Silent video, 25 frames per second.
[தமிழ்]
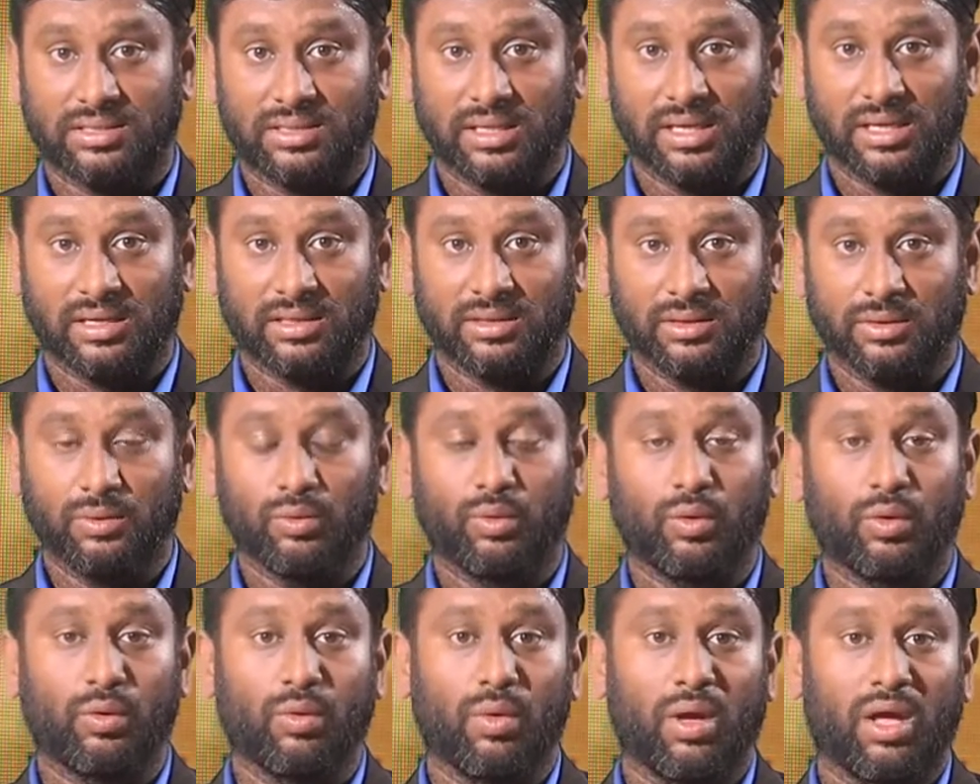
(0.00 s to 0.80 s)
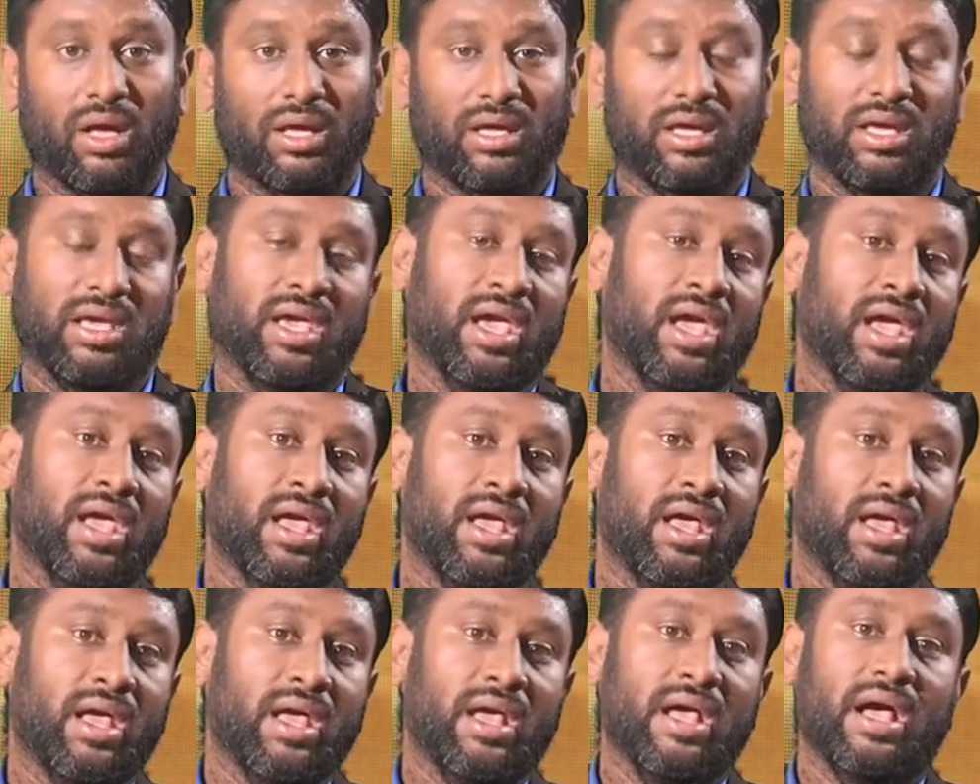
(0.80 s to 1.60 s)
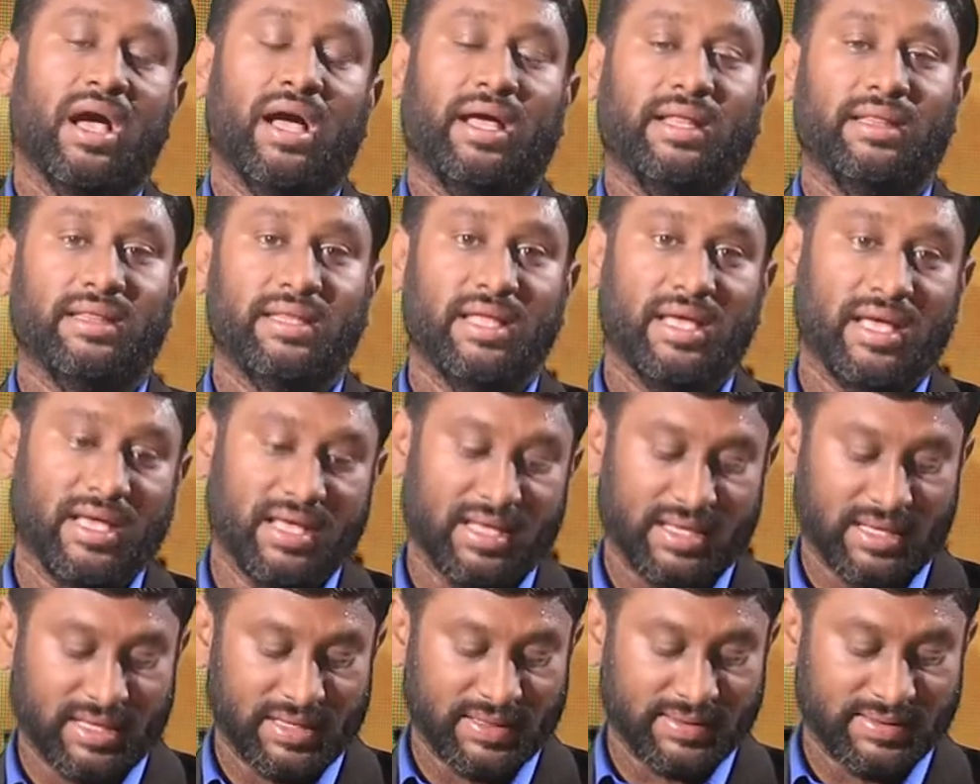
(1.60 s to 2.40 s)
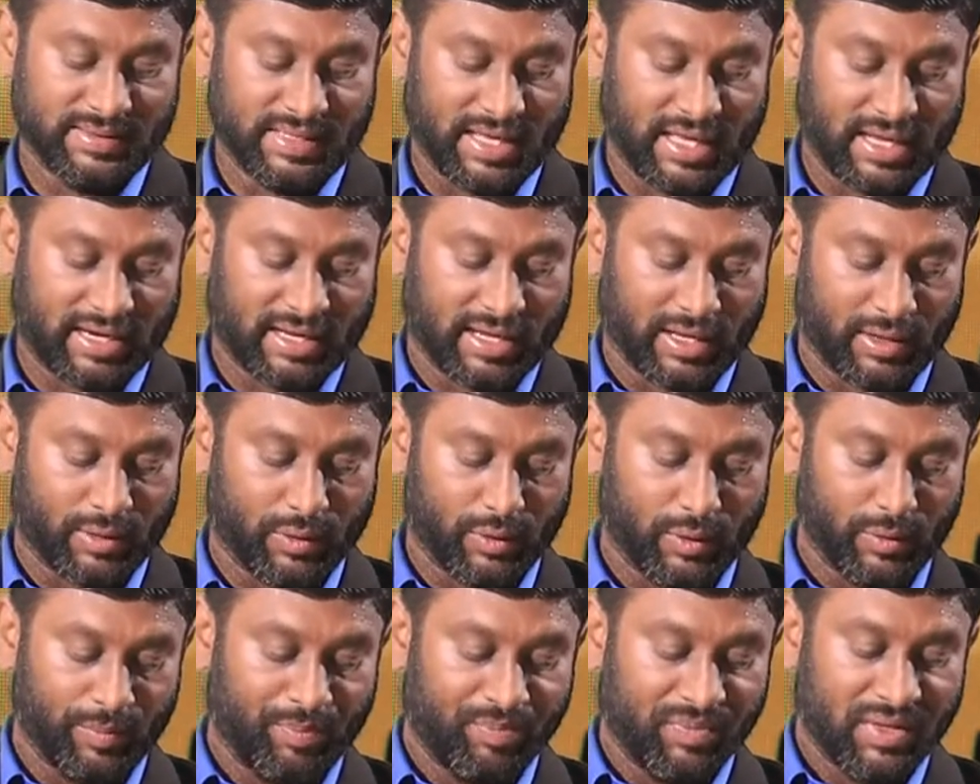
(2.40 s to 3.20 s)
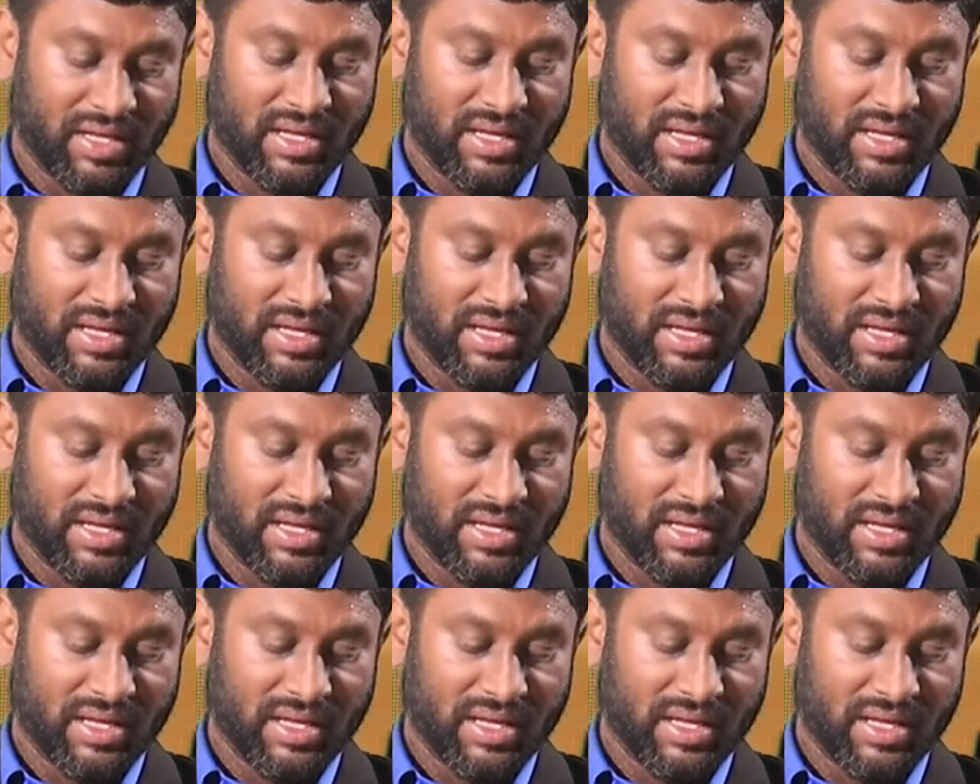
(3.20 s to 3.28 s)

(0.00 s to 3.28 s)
சேர்ந்து உருவாக்கிய அந்த செயற்கைக்கோள்